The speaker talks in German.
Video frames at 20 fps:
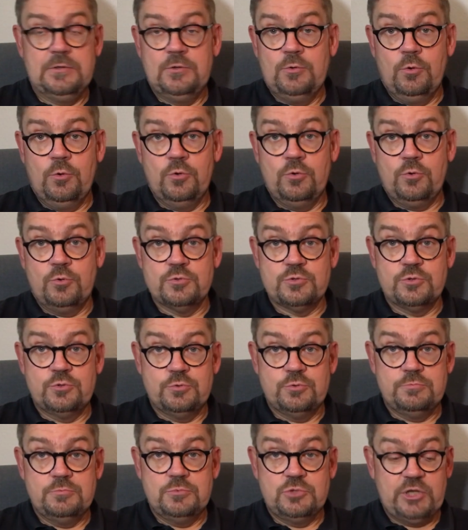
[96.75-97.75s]
Oloroso
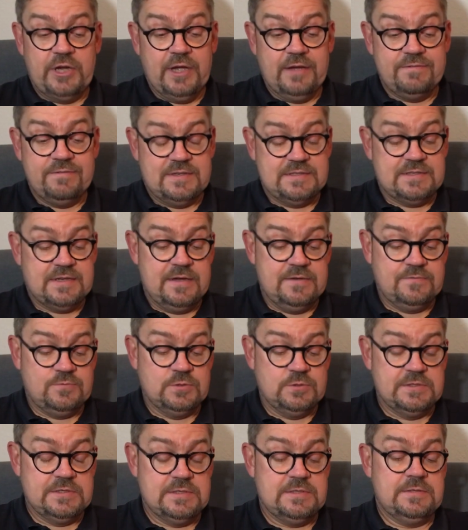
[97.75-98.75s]

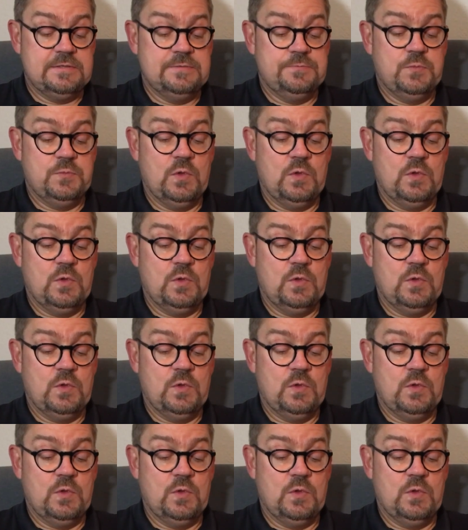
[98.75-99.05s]
Sherryfassreifung ist.